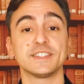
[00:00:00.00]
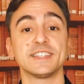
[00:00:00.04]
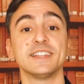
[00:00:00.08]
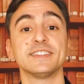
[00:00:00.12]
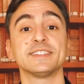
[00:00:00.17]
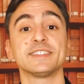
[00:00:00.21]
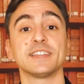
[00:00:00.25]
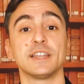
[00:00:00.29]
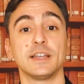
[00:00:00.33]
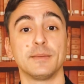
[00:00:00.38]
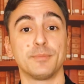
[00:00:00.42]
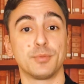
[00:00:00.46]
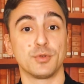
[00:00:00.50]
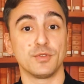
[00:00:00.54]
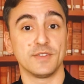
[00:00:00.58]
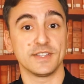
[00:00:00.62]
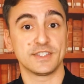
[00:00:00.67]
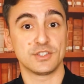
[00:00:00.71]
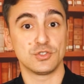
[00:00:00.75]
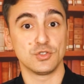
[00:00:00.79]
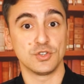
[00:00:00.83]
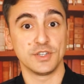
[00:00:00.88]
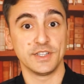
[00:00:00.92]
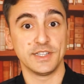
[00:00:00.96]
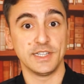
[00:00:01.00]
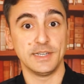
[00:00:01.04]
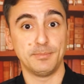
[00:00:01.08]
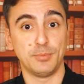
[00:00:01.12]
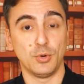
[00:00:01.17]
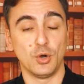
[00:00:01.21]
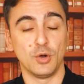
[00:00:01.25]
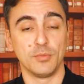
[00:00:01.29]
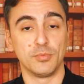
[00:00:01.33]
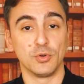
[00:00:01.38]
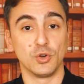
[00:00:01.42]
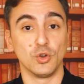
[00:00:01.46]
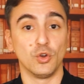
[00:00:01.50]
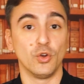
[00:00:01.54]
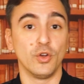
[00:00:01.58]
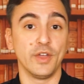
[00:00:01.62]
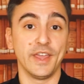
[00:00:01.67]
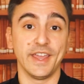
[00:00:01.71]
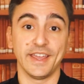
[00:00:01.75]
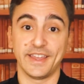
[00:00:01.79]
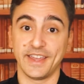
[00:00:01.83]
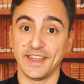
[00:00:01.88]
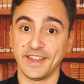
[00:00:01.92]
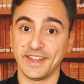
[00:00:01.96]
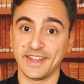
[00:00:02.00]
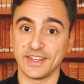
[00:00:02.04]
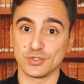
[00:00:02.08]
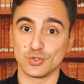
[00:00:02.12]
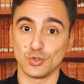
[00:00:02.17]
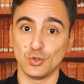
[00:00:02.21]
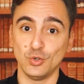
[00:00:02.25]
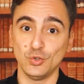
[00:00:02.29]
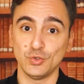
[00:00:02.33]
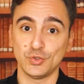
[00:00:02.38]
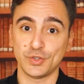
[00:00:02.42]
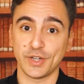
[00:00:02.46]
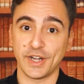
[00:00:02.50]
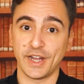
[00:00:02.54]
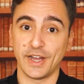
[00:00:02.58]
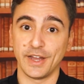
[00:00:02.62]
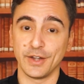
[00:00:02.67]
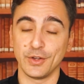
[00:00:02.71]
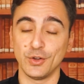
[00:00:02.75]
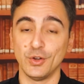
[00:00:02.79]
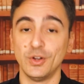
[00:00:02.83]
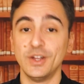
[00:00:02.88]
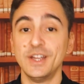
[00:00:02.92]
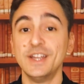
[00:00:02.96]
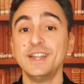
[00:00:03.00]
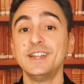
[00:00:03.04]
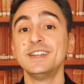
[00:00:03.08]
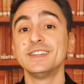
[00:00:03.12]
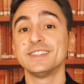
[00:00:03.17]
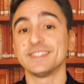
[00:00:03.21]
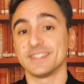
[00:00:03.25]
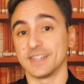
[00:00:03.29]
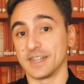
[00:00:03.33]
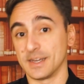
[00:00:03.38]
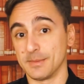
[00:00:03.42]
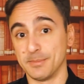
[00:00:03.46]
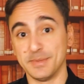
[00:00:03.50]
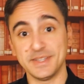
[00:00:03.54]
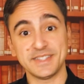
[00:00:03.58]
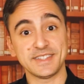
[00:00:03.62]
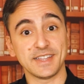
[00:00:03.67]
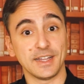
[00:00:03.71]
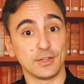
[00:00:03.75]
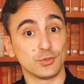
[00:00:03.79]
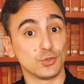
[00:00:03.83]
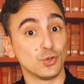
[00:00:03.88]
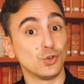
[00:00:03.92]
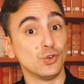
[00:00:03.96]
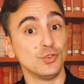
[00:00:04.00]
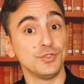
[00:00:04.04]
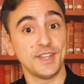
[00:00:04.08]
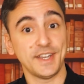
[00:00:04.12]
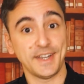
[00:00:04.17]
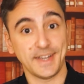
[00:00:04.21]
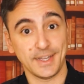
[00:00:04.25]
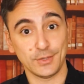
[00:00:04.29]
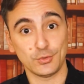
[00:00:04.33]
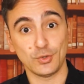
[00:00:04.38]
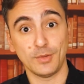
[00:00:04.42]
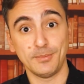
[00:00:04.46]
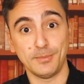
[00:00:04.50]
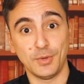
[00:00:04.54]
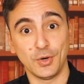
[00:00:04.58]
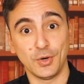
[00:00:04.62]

senza l'approvazione del popolo e che in caso contrario sarebbe stato condannato a